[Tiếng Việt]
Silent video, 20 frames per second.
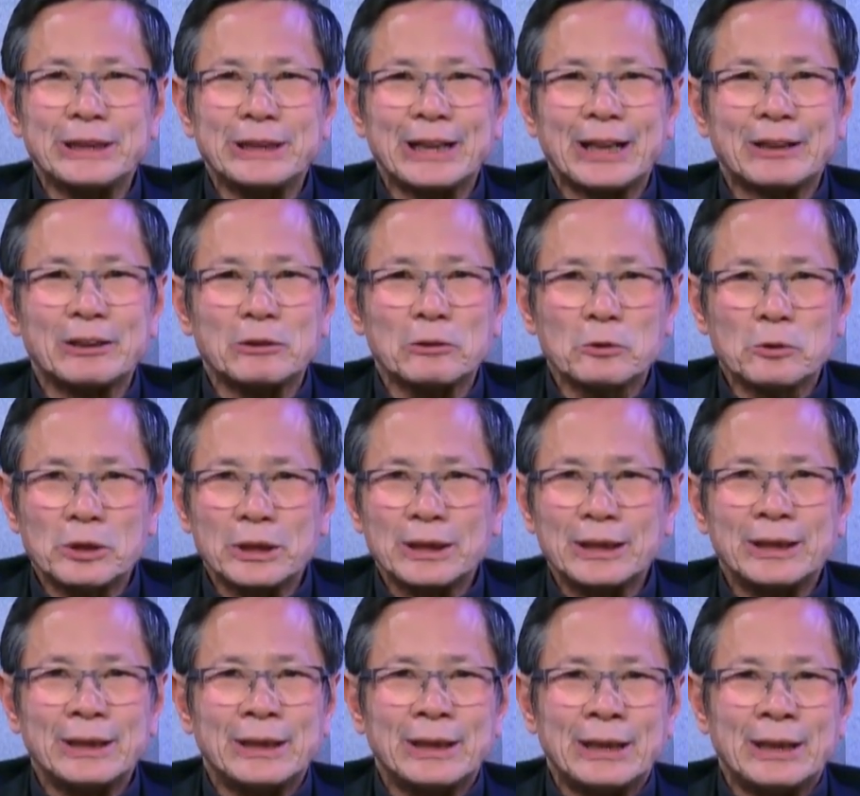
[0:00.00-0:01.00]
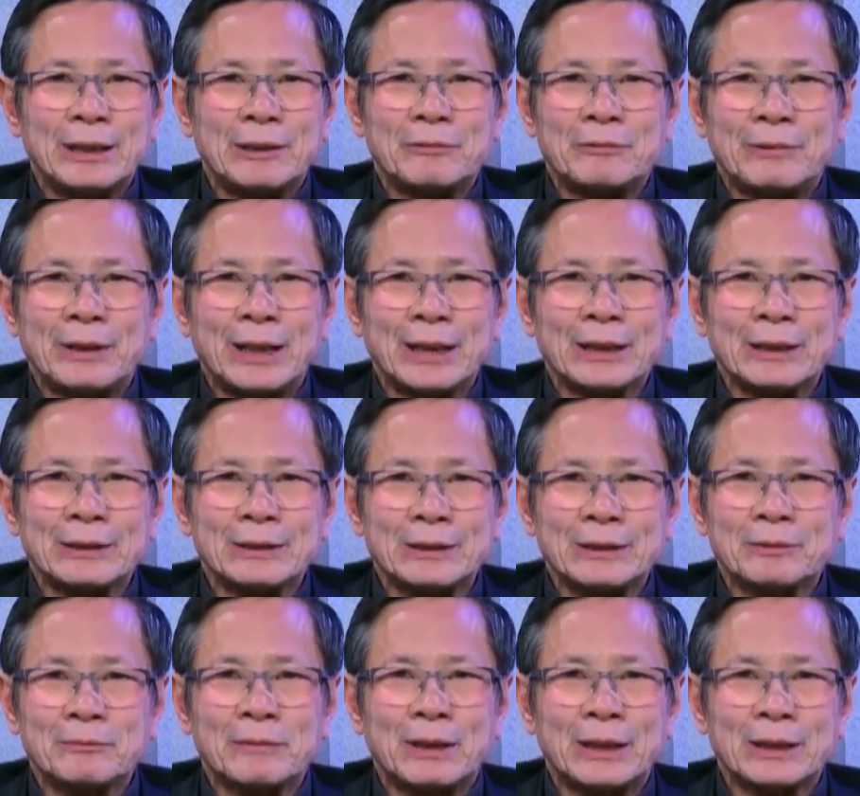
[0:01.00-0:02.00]
gì ăn uống à, và
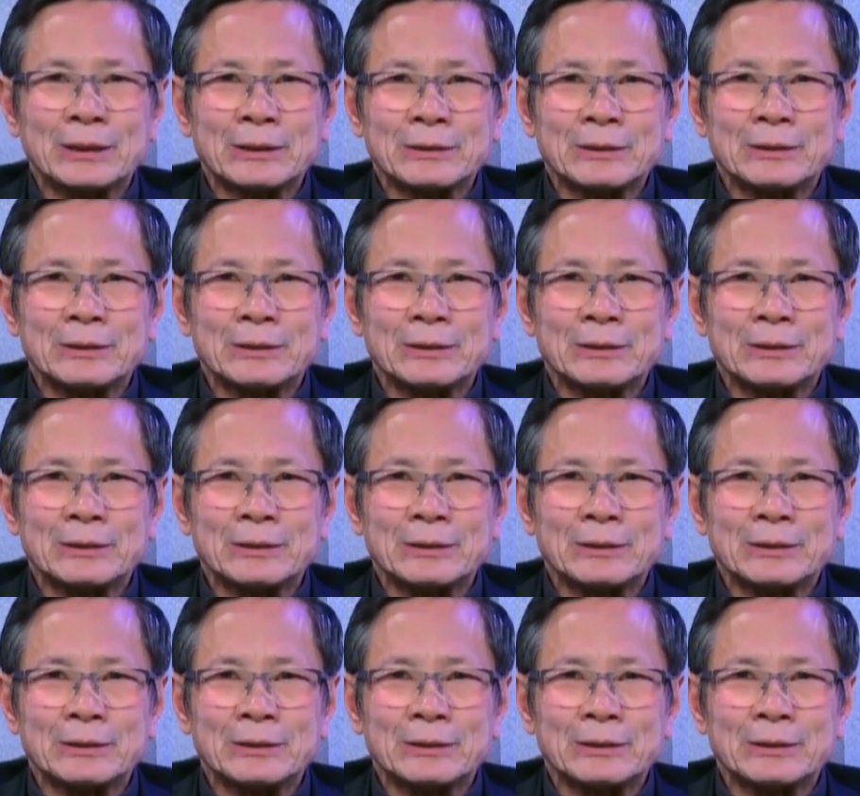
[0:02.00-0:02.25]
nhưng mà